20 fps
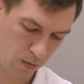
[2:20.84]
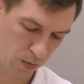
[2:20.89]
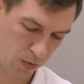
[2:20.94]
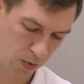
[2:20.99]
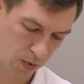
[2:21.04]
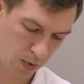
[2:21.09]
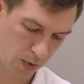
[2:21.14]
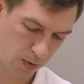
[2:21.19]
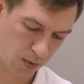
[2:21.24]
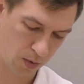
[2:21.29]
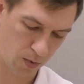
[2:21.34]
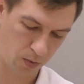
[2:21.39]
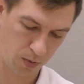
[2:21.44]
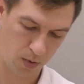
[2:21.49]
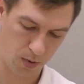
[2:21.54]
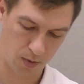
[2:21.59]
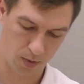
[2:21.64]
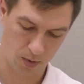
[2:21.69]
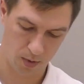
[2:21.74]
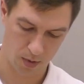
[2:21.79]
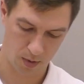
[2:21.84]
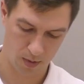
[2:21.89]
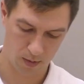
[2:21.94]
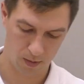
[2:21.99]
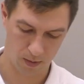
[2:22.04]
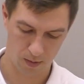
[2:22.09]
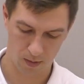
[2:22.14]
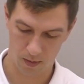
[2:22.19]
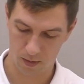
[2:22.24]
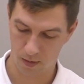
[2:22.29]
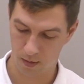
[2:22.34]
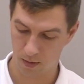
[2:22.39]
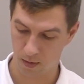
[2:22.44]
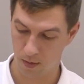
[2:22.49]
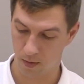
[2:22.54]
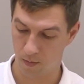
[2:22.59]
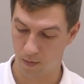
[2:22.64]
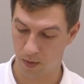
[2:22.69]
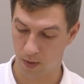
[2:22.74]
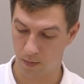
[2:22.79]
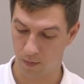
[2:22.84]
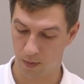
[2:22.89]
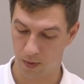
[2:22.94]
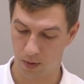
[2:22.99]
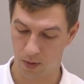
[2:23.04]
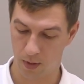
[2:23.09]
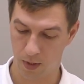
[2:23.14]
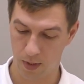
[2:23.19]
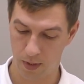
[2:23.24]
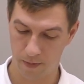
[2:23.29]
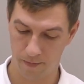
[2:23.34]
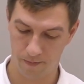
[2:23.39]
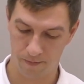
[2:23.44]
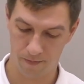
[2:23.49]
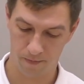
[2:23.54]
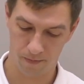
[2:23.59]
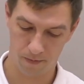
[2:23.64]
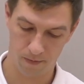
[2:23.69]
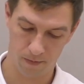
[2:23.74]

Нужно открутить два винта.